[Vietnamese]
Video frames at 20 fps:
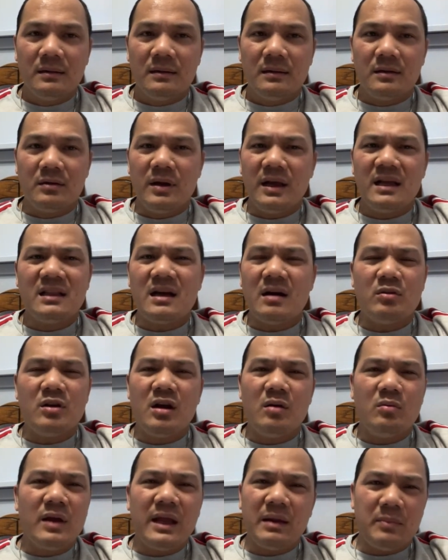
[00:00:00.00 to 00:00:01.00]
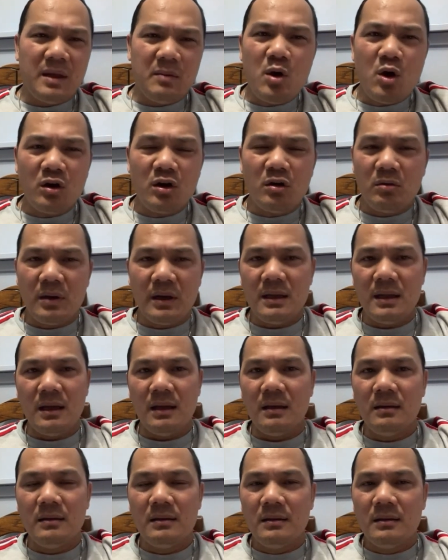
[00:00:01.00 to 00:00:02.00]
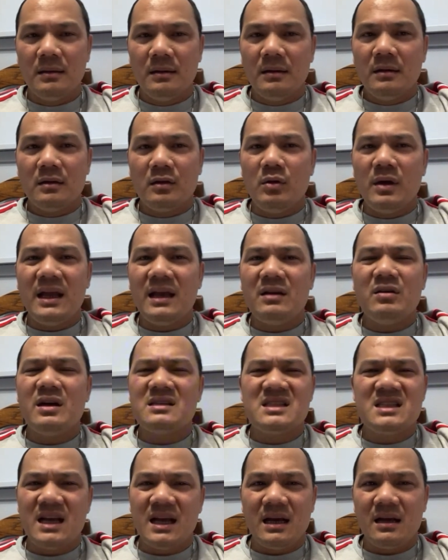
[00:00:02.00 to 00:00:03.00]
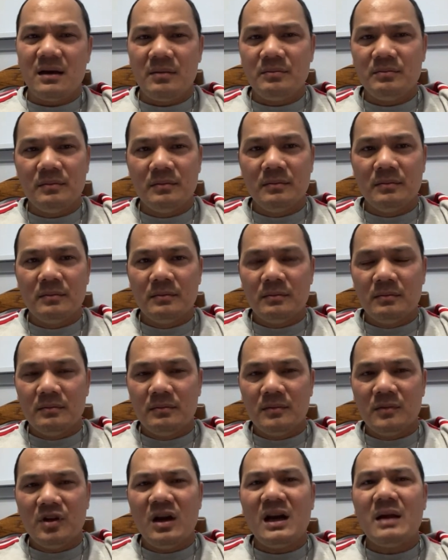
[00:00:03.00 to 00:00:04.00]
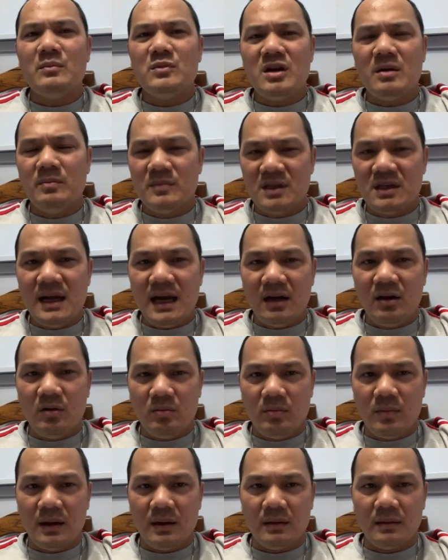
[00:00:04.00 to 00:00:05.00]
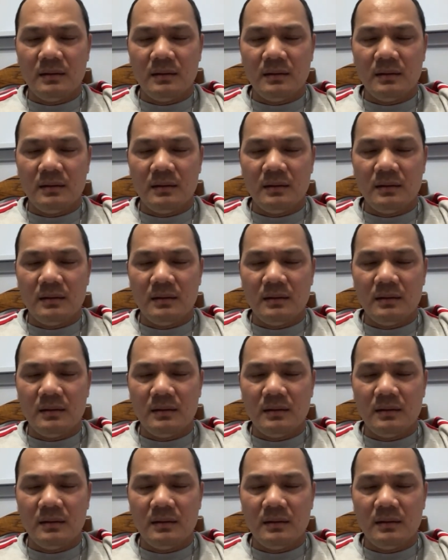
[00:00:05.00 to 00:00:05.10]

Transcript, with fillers: tụi Hán tộc nó không ăn mấy món đó đâu cái gì tụi Hán nó ăn sang lắm nó làm chồng xứ Đại Lục mà